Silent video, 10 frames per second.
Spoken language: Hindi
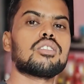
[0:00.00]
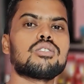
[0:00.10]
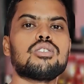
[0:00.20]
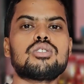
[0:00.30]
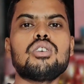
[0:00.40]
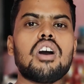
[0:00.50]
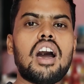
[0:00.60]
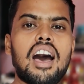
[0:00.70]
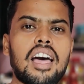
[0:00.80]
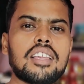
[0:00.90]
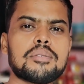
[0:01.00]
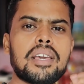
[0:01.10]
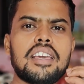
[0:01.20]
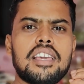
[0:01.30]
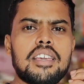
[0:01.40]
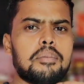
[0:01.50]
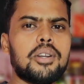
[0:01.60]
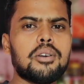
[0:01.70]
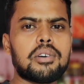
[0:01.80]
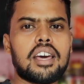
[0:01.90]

तो दोस्तों आज मैं ये वीडियो